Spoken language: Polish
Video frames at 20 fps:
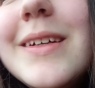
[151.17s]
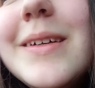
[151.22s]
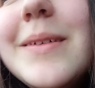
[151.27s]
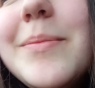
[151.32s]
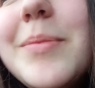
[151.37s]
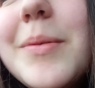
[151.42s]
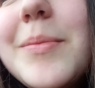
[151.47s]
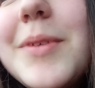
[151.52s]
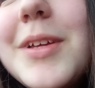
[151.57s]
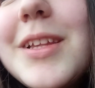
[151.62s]

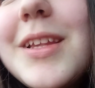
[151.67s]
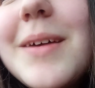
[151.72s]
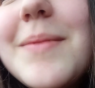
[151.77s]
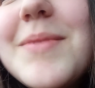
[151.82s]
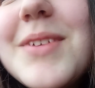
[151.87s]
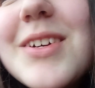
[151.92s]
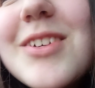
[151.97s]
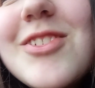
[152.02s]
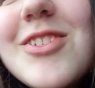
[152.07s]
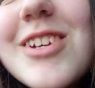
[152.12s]
Pamiętam,
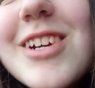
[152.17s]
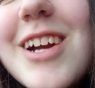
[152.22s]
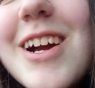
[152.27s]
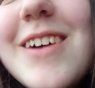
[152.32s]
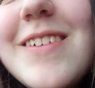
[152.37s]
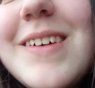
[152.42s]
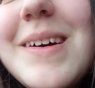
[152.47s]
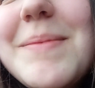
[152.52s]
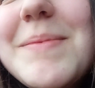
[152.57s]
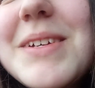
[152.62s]
jak
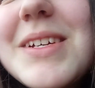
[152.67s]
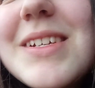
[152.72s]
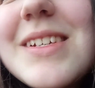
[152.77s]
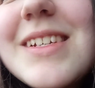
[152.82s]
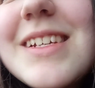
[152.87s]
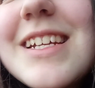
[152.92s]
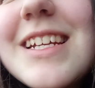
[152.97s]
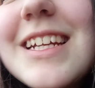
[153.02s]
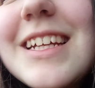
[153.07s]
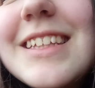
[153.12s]
czekałam
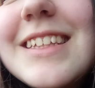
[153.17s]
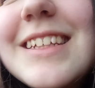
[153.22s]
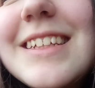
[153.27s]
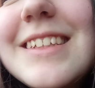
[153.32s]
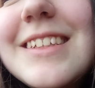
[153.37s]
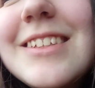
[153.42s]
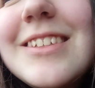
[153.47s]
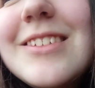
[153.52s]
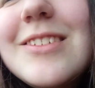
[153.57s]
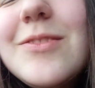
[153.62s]
jeszcze na
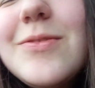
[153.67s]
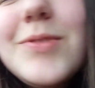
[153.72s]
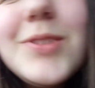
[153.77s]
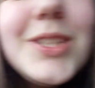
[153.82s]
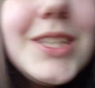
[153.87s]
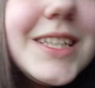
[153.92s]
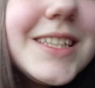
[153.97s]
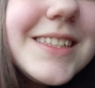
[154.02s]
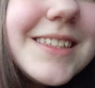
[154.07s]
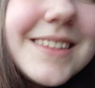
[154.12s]
ten
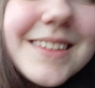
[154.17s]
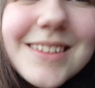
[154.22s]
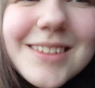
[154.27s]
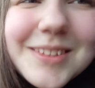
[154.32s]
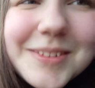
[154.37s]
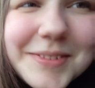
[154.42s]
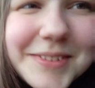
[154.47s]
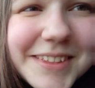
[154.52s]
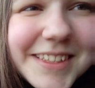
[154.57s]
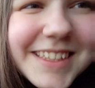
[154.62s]
20
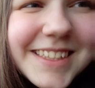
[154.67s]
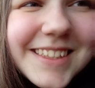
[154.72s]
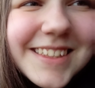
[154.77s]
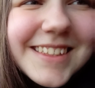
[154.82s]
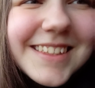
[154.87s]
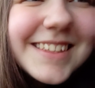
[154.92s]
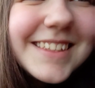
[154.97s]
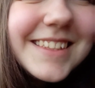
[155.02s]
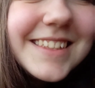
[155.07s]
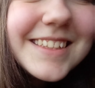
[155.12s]
któryś
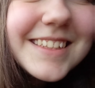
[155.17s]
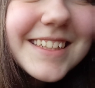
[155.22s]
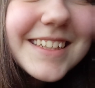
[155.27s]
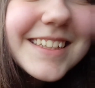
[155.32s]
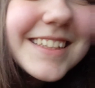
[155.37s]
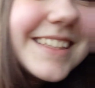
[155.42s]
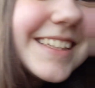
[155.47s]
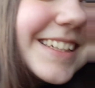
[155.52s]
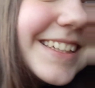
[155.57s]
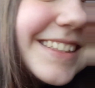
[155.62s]

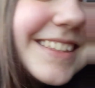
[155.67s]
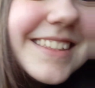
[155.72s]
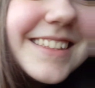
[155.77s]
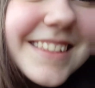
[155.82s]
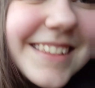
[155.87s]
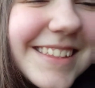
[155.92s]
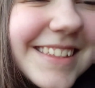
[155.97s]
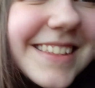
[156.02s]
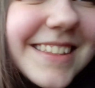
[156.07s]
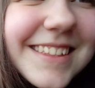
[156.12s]
odcinek, teraz
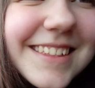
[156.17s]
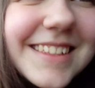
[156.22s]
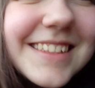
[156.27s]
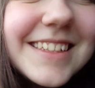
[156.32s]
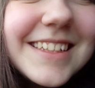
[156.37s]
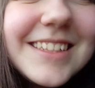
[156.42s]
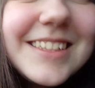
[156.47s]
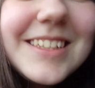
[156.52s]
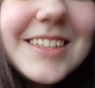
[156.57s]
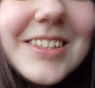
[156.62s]
jest
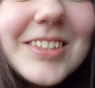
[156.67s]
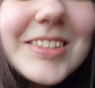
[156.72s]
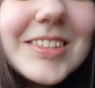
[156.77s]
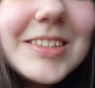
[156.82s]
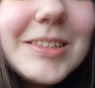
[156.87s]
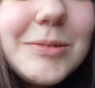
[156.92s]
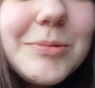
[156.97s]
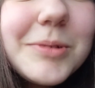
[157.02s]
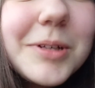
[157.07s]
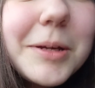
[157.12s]

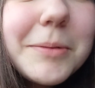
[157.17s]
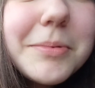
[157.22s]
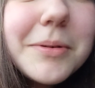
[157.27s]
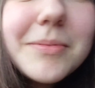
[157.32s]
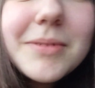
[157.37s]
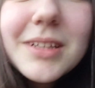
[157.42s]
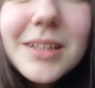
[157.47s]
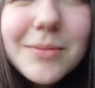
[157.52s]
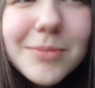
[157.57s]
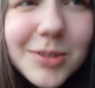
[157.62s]
62. Y,
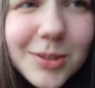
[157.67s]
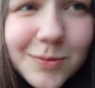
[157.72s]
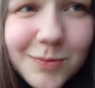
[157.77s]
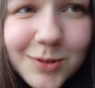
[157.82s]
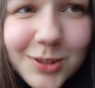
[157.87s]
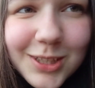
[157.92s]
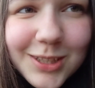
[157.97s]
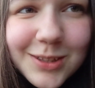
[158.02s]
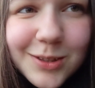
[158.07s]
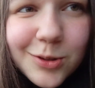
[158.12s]
pamiętam, że
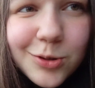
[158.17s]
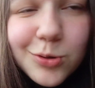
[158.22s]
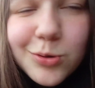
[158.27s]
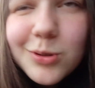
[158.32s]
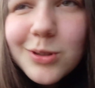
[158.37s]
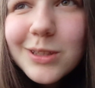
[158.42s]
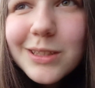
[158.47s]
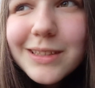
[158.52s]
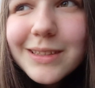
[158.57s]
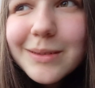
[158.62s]

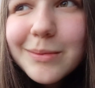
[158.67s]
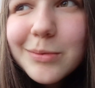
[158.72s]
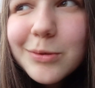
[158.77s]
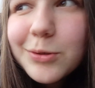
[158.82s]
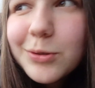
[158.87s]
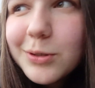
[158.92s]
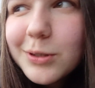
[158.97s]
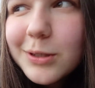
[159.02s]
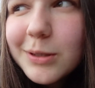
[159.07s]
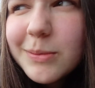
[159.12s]
26
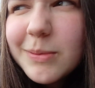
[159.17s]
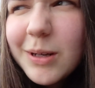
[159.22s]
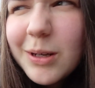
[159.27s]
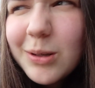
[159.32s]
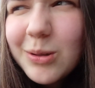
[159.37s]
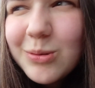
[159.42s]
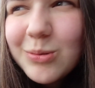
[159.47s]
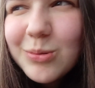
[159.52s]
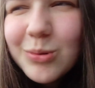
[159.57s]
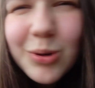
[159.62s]
był chyba
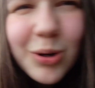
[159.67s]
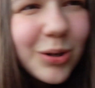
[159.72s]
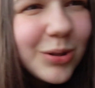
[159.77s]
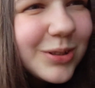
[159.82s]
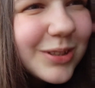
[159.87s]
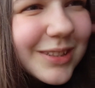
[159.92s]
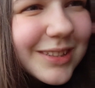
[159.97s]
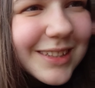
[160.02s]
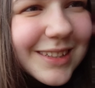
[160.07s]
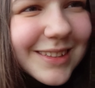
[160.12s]
o
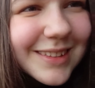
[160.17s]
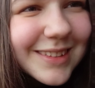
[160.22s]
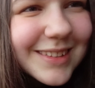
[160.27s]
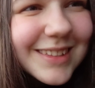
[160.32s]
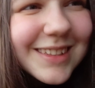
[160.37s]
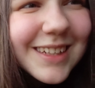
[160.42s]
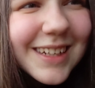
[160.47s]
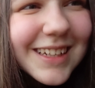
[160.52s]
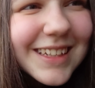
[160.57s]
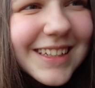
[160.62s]
uchodźcach,
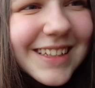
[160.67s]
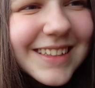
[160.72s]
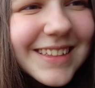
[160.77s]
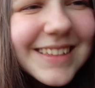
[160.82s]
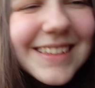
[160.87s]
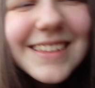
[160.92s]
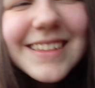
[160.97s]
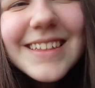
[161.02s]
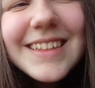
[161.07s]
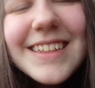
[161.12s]
coś takiego.